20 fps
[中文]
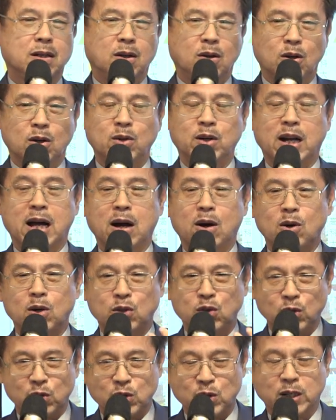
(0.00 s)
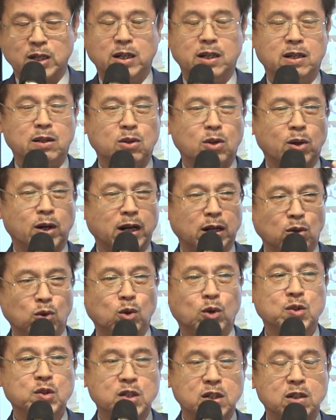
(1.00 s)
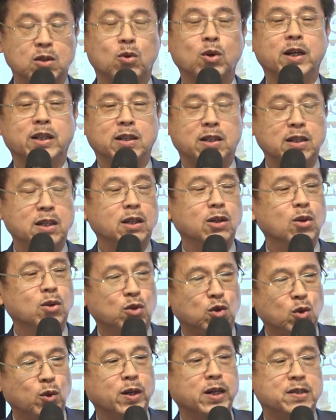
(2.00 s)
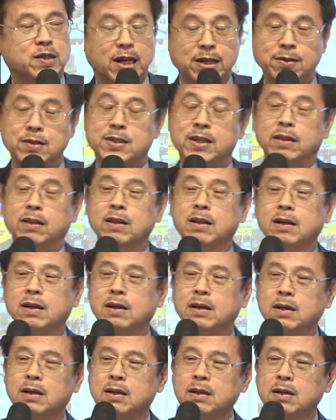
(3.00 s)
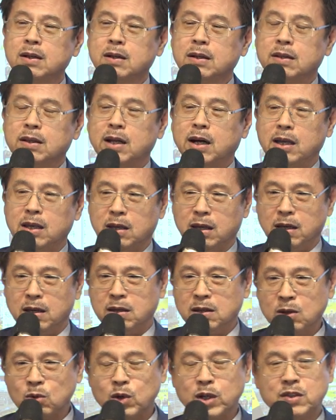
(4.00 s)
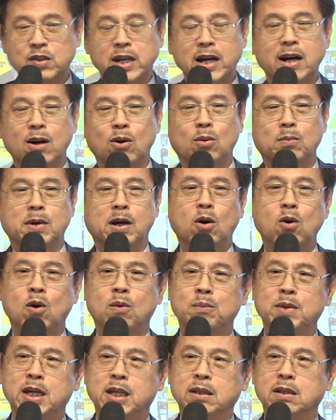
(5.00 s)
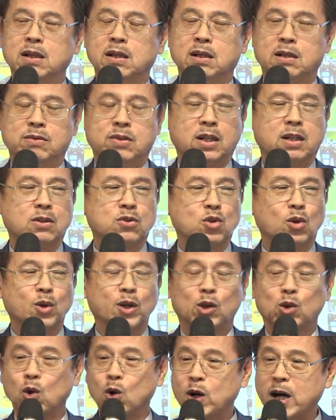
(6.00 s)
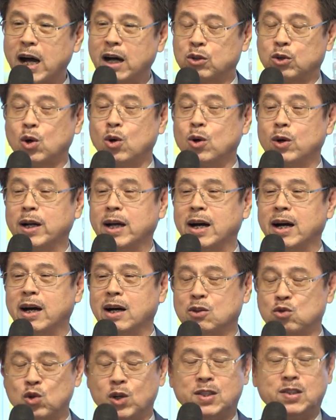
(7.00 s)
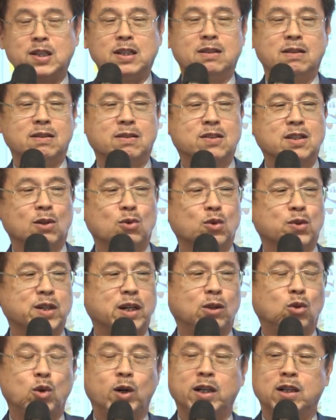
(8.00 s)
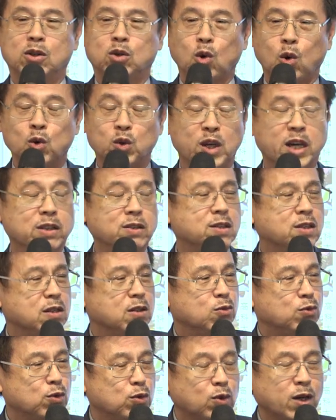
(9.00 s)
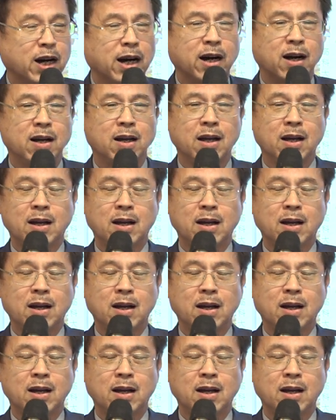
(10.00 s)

哦，然后就是可以有很多智慧的应用就会产生。那也因为这样，我们后面的这个所谓多卡通啦，最近政府在推的多元支付啦。